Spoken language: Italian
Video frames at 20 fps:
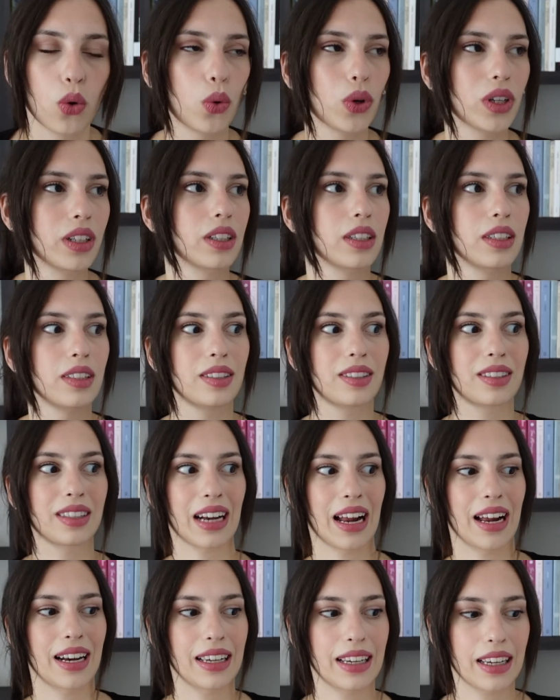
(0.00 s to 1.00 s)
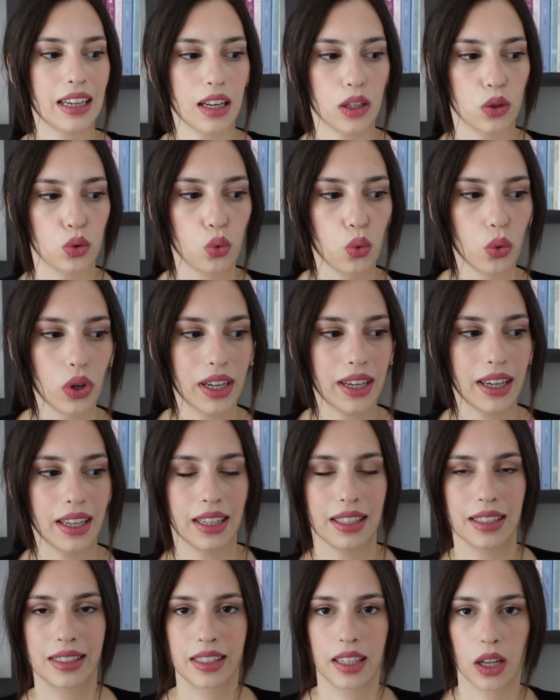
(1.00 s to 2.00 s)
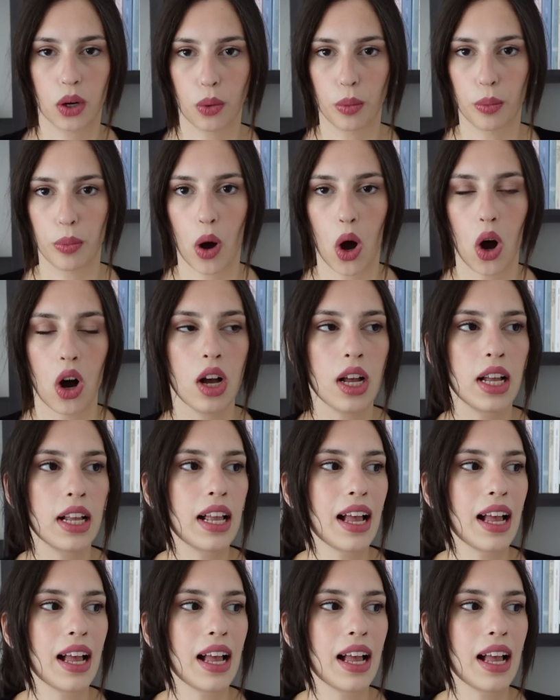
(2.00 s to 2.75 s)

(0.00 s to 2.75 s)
quindi strane creature che iniziano un po'